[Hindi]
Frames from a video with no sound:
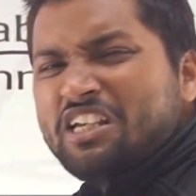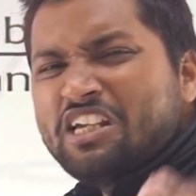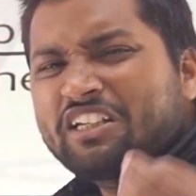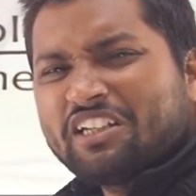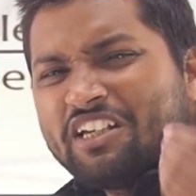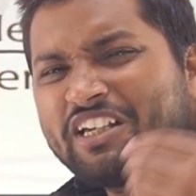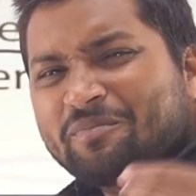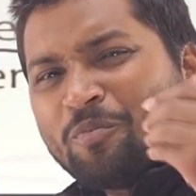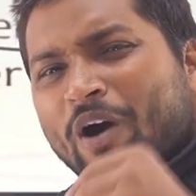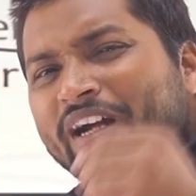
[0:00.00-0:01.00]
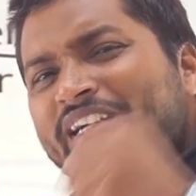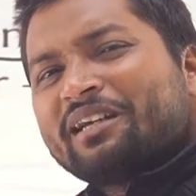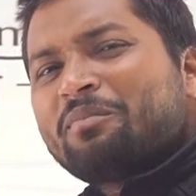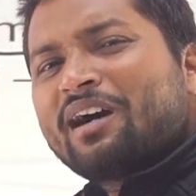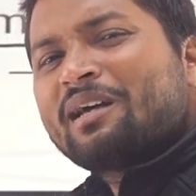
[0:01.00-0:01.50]
एक एक पॉइंट
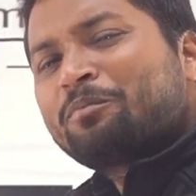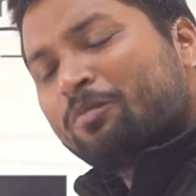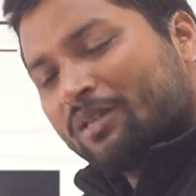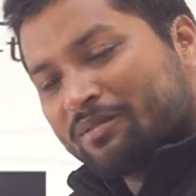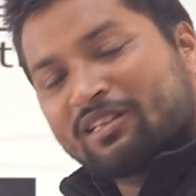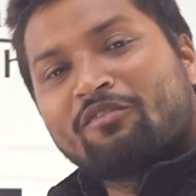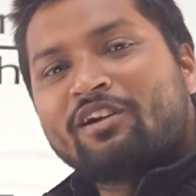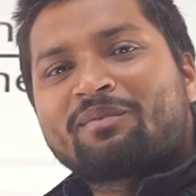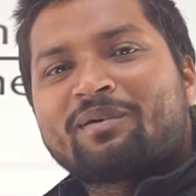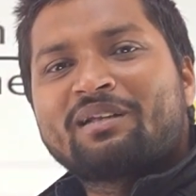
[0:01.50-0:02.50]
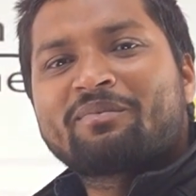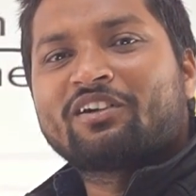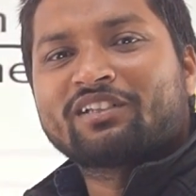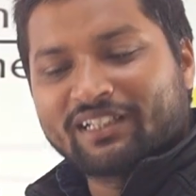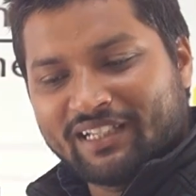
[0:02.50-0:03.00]
के बाद आपको मतलब लव लेटर पढ़ने में क्या
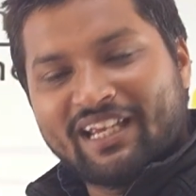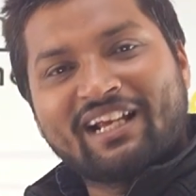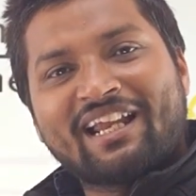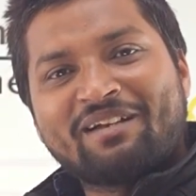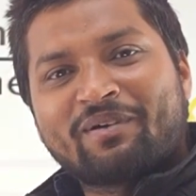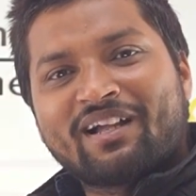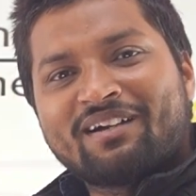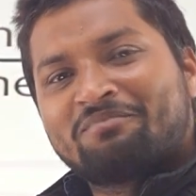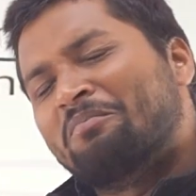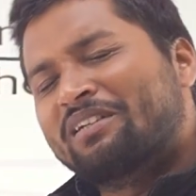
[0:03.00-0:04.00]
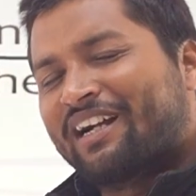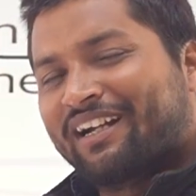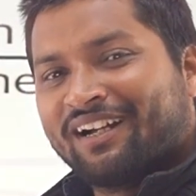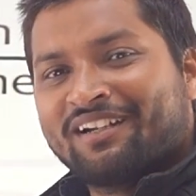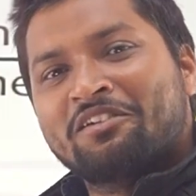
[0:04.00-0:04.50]
होता है कि एक लाइन पढ़ा मजा आ
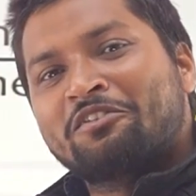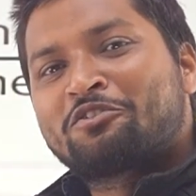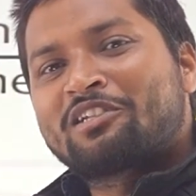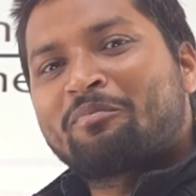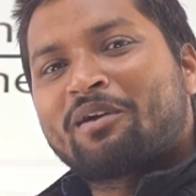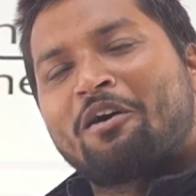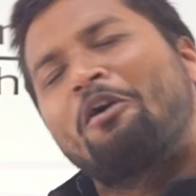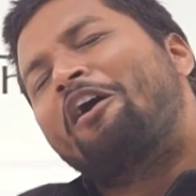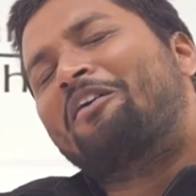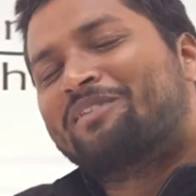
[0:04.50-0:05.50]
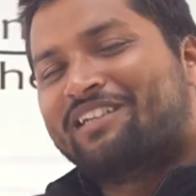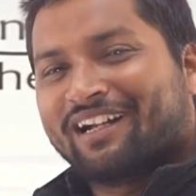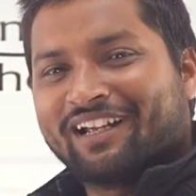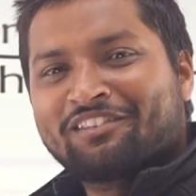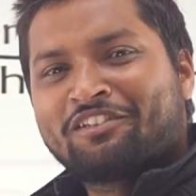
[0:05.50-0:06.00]
गया दूसरा पढ़ा और मजा
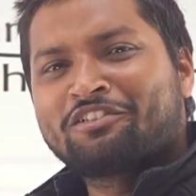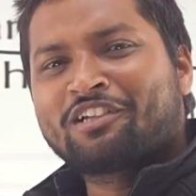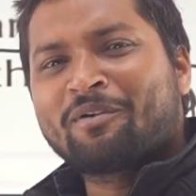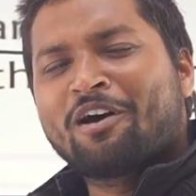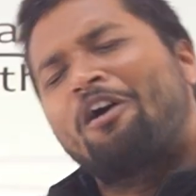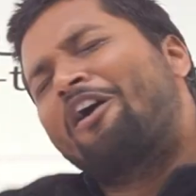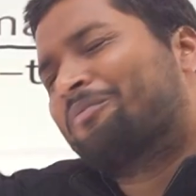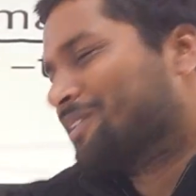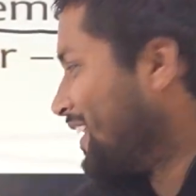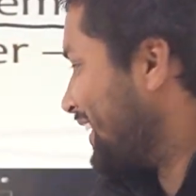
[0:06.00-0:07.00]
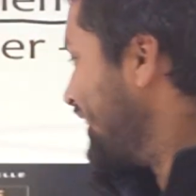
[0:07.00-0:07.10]
आ गया तीसरा पढ़ा और मजा आ